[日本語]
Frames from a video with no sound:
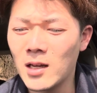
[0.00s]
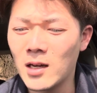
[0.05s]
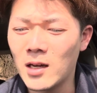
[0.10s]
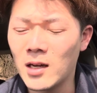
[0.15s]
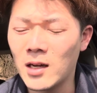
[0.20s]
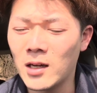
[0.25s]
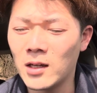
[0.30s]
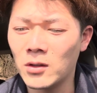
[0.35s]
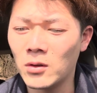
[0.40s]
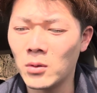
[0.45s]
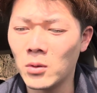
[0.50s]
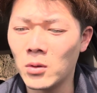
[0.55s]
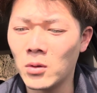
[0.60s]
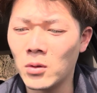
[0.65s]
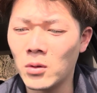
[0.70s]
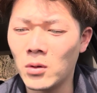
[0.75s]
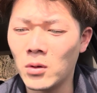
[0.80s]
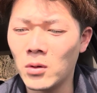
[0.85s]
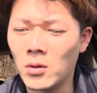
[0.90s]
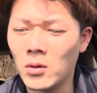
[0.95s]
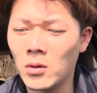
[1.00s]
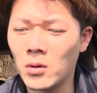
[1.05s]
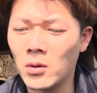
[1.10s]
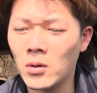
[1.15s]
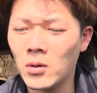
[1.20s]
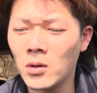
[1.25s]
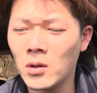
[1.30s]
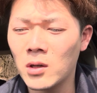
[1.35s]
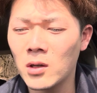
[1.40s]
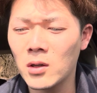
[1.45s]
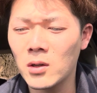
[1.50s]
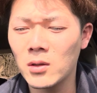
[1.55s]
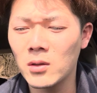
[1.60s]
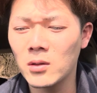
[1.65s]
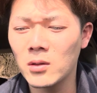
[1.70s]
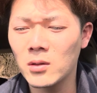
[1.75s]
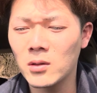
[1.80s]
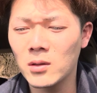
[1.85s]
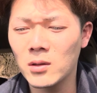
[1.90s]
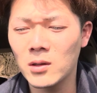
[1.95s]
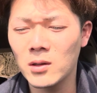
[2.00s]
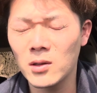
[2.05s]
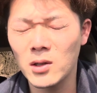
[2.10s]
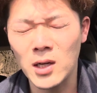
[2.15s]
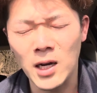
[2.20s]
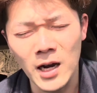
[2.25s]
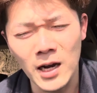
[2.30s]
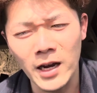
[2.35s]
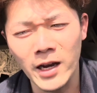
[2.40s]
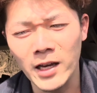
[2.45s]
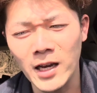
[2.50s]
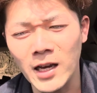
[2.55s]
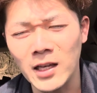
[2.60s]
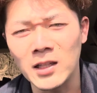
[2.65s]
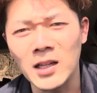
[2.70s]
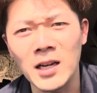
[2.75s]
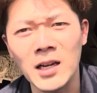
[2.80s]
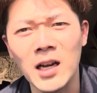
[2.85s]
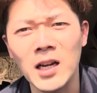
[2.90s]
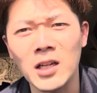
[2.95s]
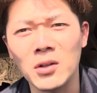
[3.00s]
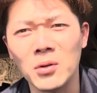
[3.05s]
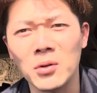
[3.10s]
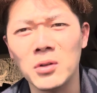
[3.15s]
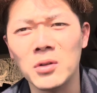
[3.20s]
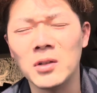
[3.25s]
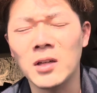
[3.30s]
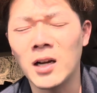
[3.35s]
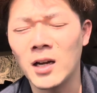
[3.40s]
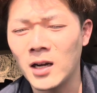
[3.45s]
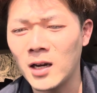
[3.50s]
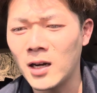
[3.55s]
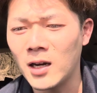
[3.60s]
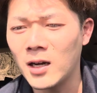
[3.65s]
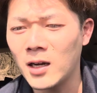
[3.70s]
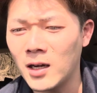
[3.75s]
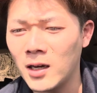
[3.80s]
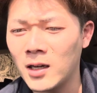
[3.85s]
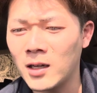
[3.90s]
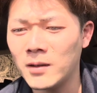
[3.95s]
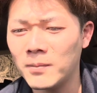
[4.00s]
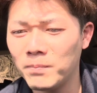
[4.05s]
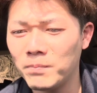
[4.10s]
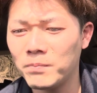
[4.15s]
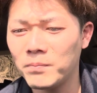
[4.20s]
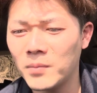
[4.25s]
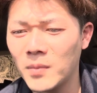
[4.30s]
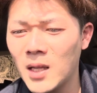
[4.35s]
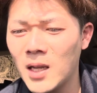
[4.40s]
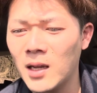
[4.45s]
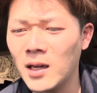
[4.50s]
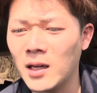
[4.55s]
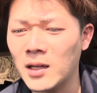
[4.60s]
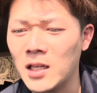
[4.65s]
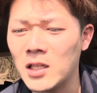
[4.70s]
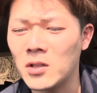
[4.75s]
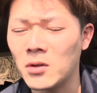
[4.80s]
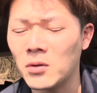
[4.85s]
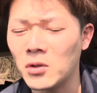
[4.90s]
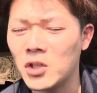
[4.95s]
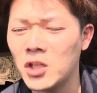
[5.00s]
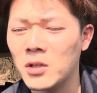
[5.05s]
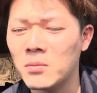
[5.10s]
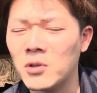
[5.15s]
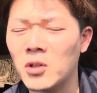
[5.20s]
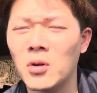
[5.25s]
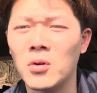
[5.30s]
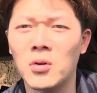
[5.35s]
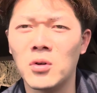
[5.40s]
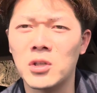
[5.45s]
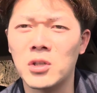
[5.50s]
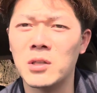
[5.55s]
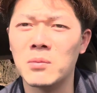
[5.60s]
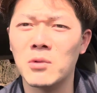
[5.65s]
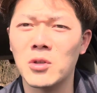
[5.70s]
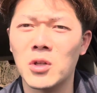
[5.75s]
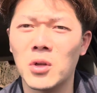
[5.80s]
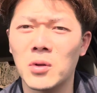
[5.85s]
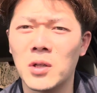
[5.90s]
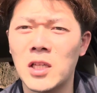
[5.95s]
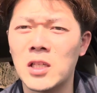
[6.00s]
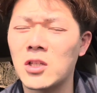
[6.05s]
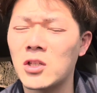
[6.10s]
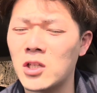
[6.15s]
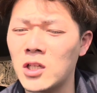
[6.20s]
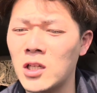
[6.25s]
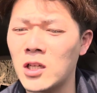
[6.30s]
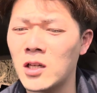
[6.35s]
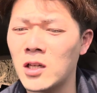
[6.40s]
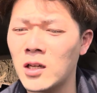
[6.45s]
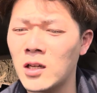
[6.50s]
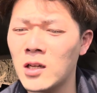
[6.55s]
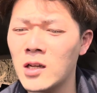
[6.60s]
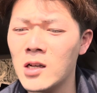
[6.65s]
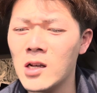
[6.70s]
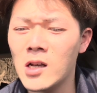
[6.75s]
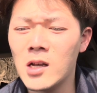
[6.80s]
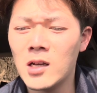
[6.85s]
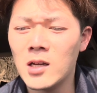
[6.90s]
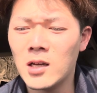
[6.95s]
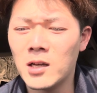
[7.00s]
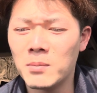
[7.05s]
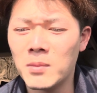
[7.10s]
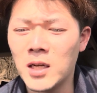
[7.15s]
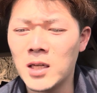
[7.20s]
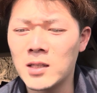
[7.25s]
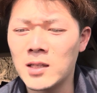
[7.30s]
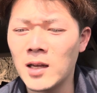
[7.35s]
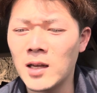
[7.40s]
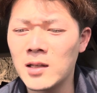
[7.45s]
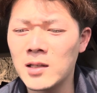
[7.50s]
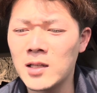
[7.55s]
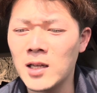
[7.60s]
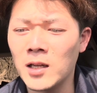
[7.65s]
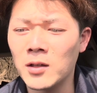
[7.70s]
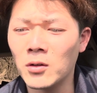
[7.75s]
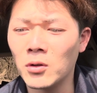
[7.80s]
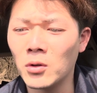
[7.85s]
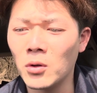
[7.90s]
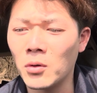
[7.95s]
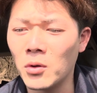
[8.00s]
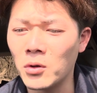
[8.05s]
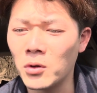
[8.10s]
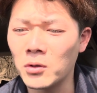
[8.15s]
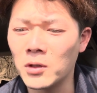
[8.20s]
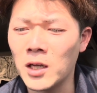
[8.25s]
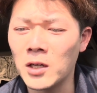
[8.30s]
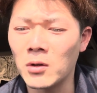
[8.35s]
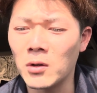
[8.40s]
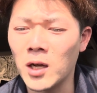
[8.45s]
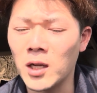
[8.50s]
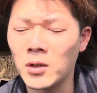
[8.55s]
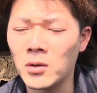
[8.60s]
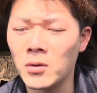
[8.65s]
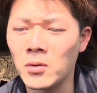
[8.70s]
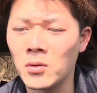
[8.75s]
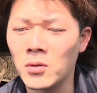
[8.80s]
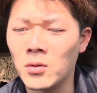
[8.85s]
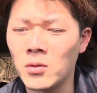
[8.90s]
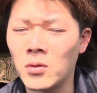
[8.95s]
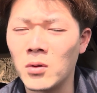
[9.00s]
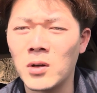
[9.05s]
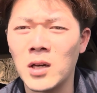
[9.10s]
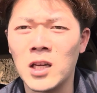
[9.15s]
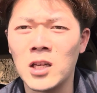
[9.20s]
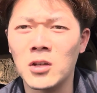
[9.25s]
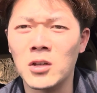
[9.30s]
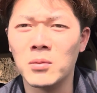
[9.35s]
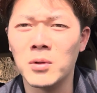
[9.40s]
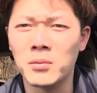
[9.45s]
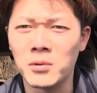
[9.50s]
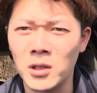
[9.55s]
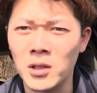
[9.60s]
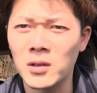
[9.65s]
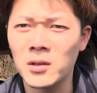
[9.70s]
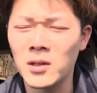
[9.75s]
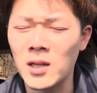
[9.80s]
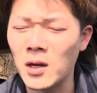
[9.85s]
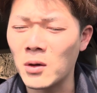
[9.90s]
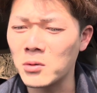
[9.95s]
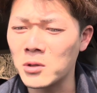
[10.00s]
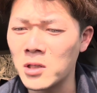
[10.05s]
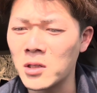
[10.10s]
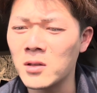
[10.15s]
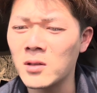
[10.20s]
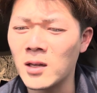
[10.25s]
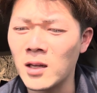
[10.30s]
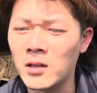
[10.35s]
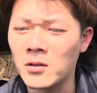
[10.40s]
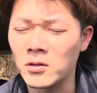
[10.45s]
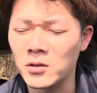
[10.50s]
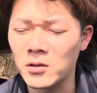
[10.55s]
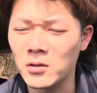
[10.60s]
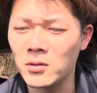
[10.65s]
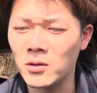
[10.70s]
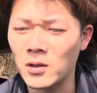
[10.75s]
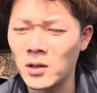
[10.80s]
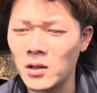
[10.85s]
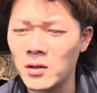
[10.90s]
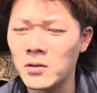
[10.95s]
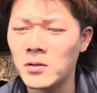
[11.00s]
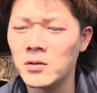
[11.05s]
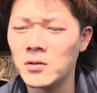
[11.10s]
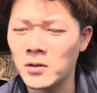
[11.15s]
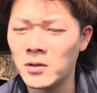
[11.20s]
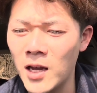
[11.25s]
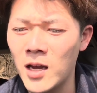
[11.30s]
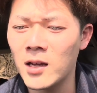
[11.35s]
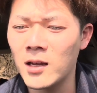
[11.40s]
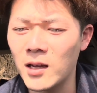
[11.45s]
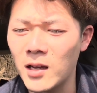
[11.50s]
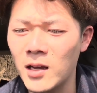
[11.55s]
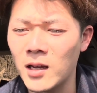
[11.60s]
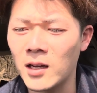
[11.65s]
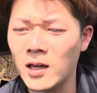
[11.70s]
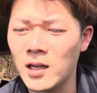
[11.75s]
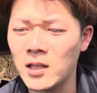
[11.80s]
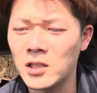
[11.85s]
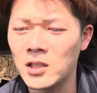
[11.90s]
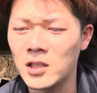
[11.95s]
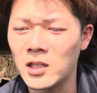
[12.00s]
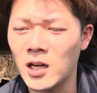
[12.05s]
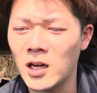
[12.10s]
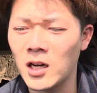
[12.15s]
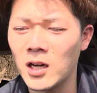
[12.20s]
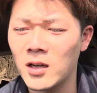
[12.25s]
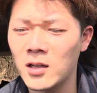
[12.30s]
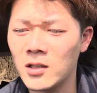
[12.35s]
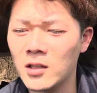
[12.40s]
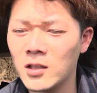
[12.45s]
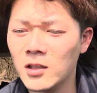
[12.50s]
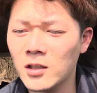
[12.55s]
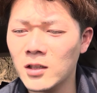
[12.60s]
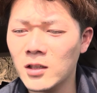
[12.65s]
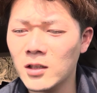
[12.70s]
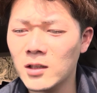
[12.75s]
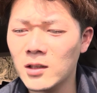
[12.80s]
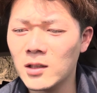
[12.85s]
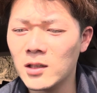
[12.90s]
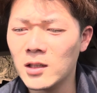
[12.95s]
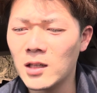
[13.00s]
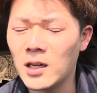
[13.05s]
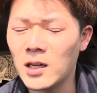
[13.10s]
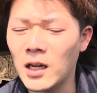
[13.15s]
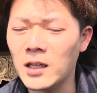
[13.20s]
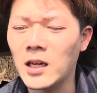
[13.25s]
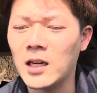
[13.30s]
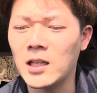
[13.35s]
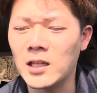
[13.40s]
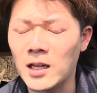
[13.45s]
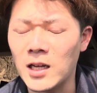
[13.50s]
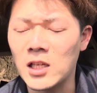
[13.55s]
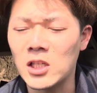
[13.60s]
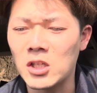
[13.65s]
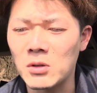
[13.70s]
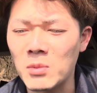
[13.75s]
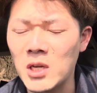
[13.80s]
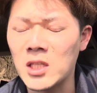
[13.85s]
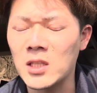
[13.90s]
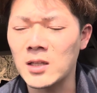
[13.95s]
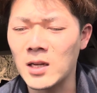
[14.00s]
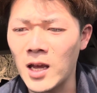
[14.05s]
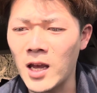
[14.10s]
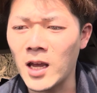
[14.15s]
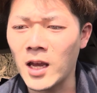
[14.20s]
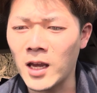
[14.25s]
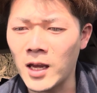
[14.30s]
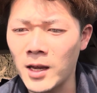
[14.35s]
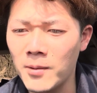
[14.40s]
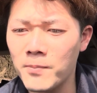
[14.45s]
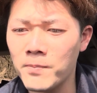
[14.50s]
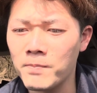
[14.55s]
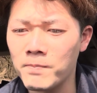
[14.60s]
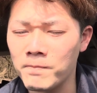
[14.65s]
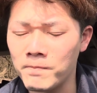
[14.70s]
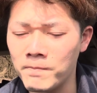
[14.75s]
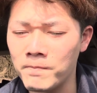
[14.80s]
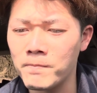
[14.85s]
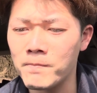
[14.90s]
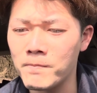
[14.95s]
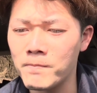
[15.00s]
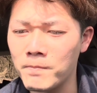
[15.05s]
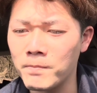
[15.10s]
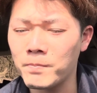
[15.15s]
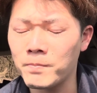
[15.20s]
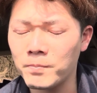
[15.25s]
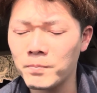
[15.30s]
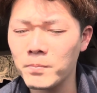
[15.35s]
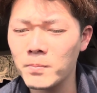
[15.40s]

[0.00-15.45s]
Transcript: あのー、輝いてないというか、なんかね、そのチームの方針もそうですし、まあ、前線のところでのあの、攻撃の部分、手こずってるっていうね、えー、感じが、かなりね、しますね。うん。